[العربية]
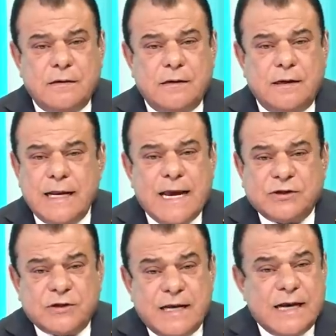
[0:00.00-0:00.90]

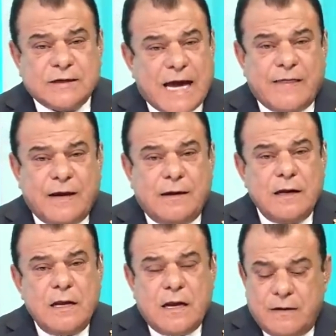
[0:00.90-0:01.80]
ليش ليش هذا
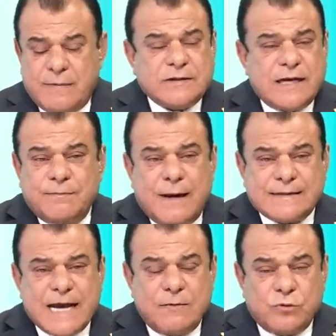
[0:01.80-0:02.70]
المشهد ما
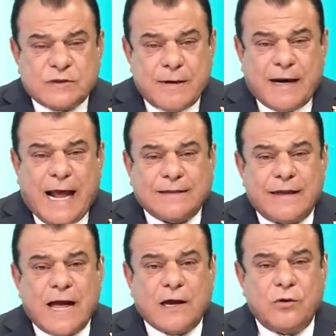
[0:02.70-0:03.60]
زال مستمر
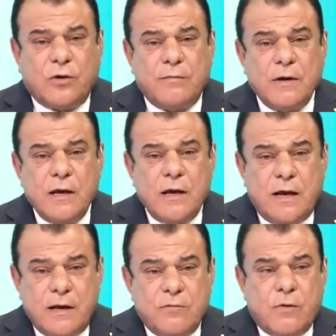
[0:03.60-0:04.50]
حتى ذاك اليوم
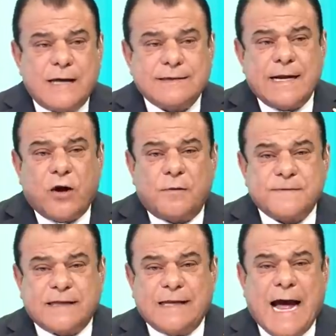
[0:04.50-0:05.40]
الموازنة
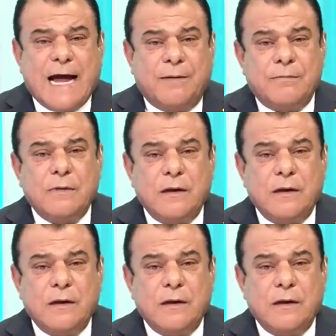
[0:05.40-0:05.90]
خبزة العالم